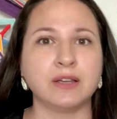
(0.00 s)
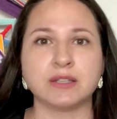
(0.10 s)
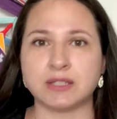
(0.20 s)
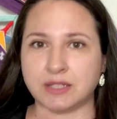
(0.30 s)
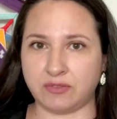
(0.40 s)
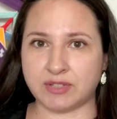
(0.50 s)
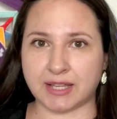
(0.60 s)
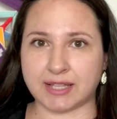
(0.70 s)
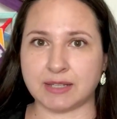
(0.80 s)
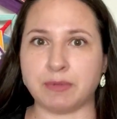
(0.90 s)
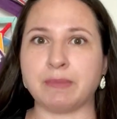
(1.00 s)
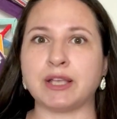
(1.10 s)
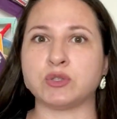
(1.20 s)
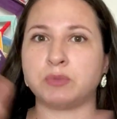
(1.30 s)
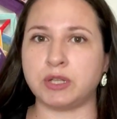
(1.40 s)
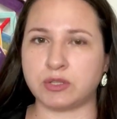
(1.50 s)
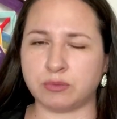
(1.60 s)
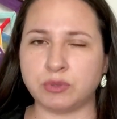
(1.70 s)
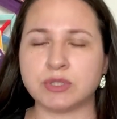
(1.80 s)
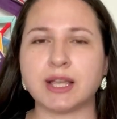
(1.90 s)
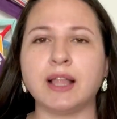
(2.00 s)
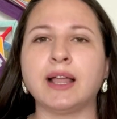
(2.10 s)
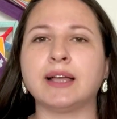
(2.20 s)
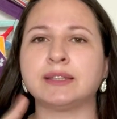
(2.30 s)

Se você quer saber mais sobre isso, busca lá,